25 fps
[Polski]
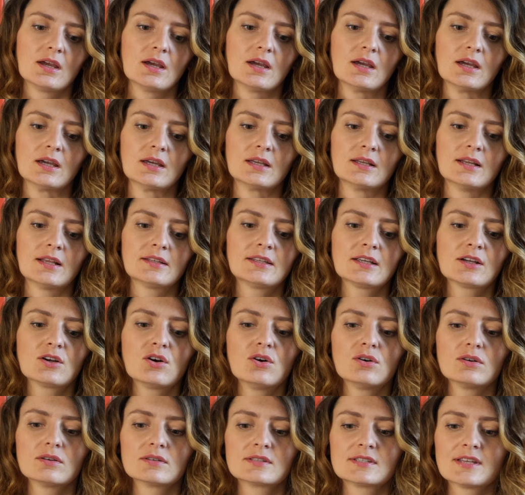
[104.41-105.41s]
E,
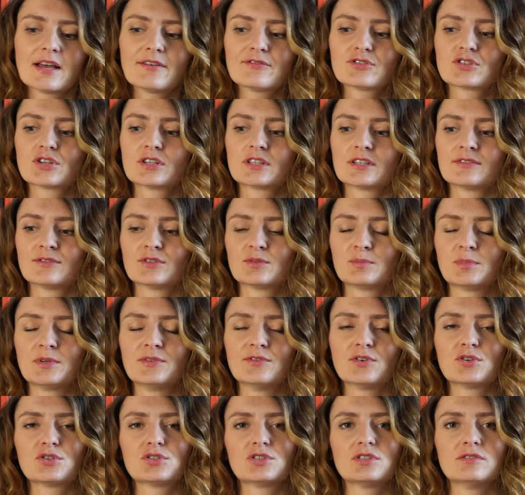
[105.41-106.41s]
dlatego zawsze te
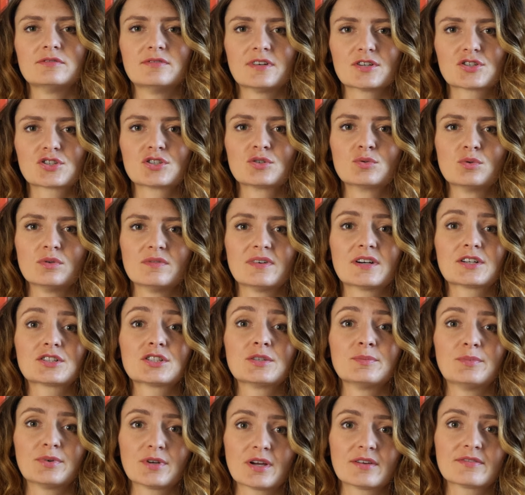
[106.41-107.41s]
wątpliwości w Waszych głowach
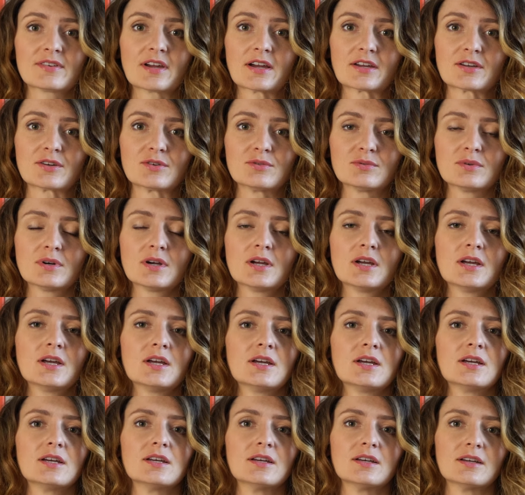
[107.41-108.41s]
się pojawiają.
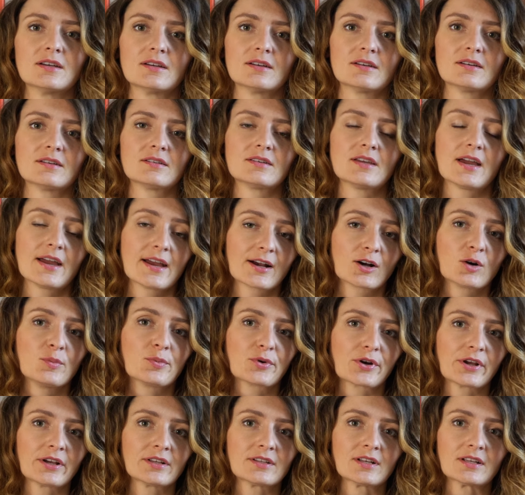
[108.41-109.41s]
E, ja jako
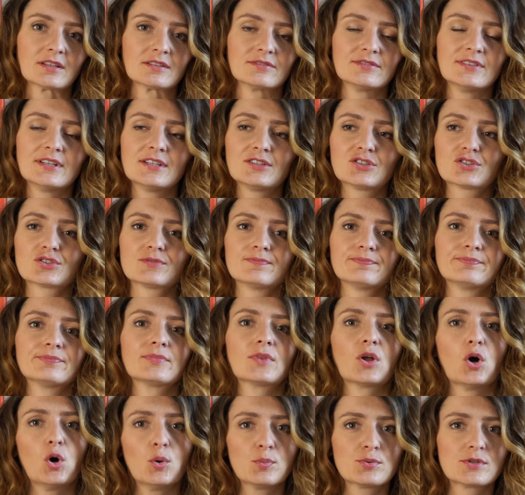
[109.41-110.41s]
projektant wnętrz
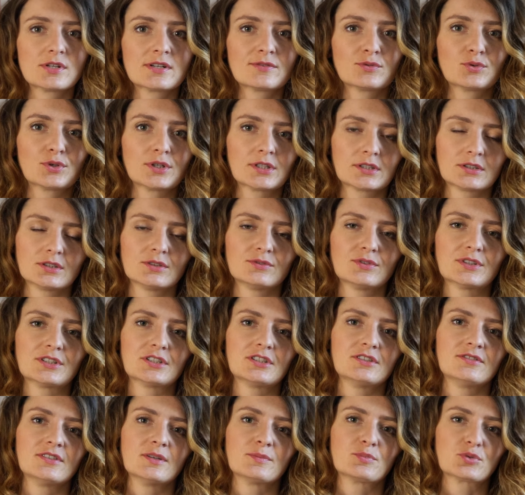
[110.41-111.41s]
obserwuję to
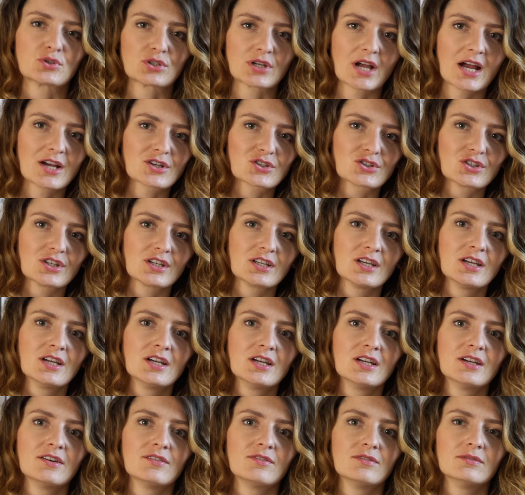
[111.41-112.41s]
właściwie przy każdej,
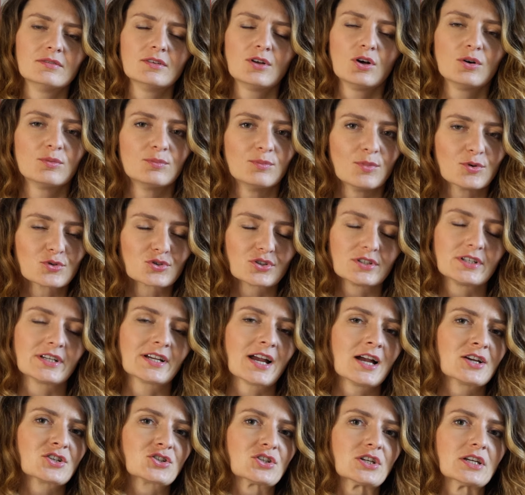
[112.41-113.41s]
no może nie
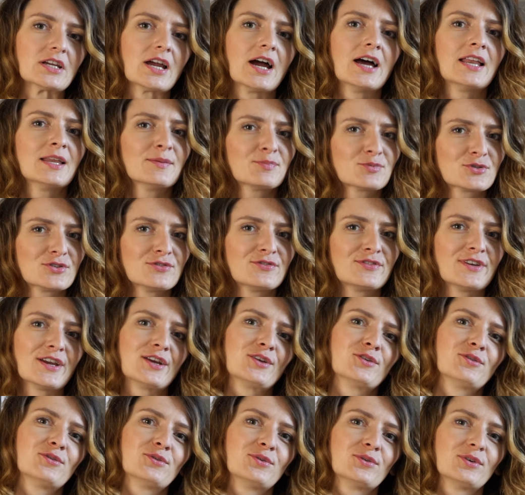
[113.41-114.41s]
każdej, ale przy
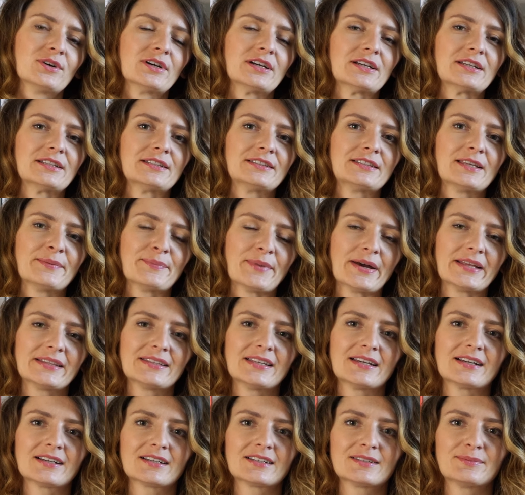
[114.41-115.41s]
wielu e,
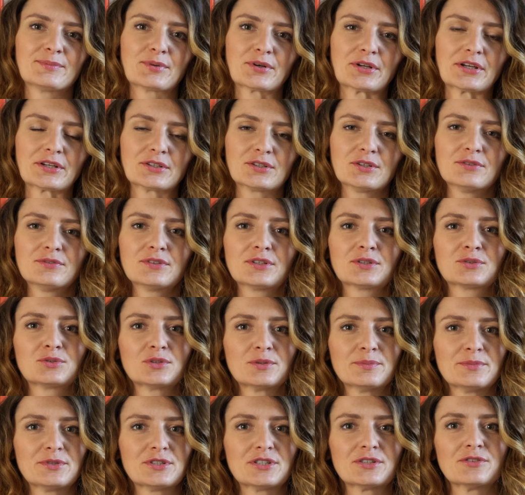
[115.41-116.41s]
tematach projektowych,
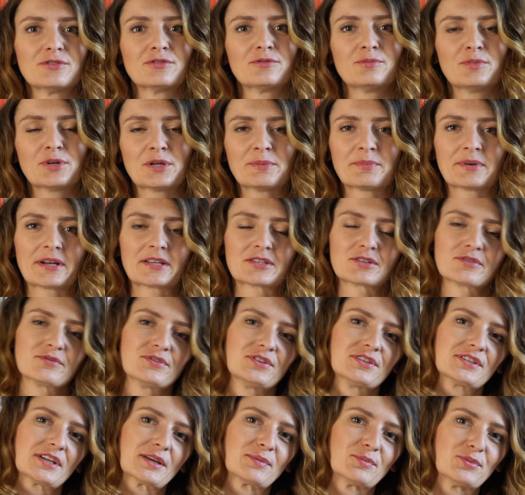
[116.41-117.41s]
którymi się w mojej
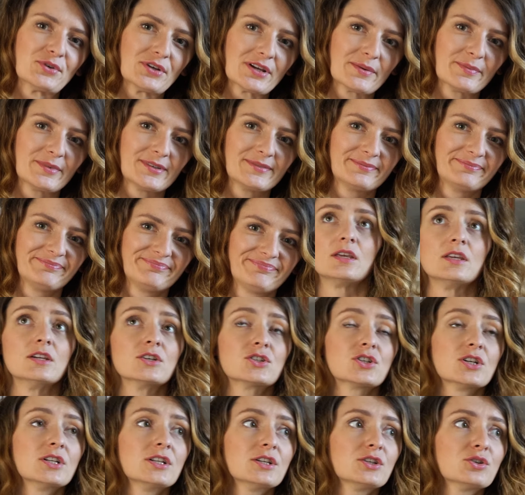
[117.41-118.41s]
pracowni zajmujemy.
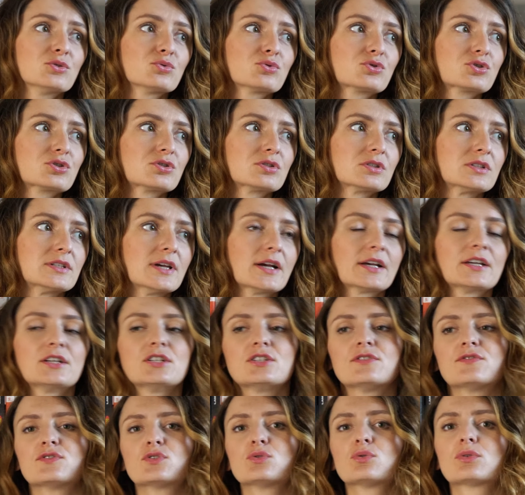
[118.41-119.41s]
Jeżeli już
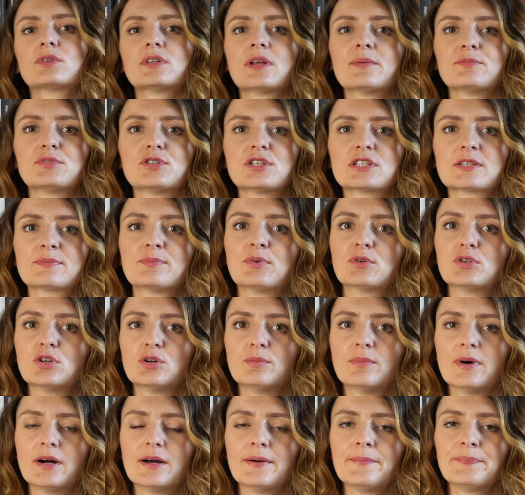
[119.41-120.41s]
jakiś wzór nam się
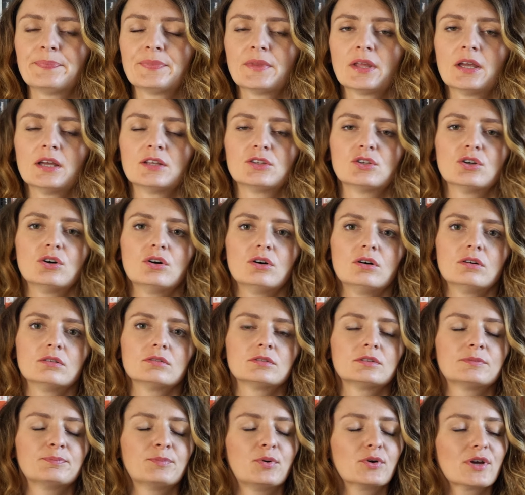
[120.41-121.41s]
spodoba, to
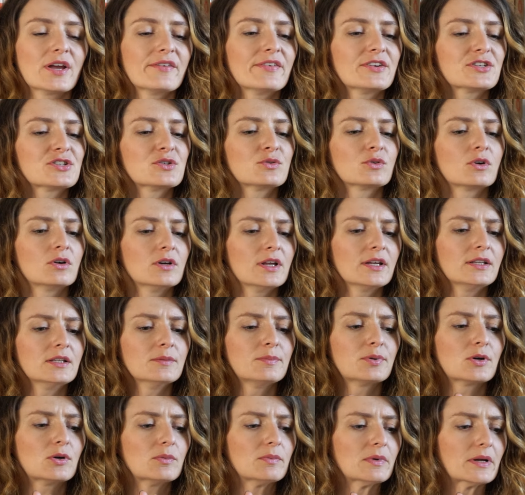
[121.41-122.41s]
pojawia się kolejny
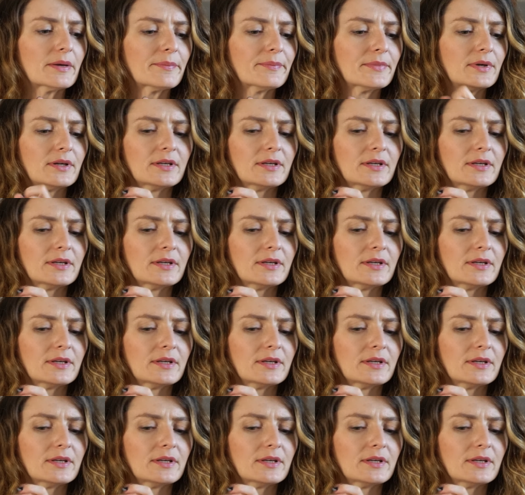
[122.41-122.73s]
problem.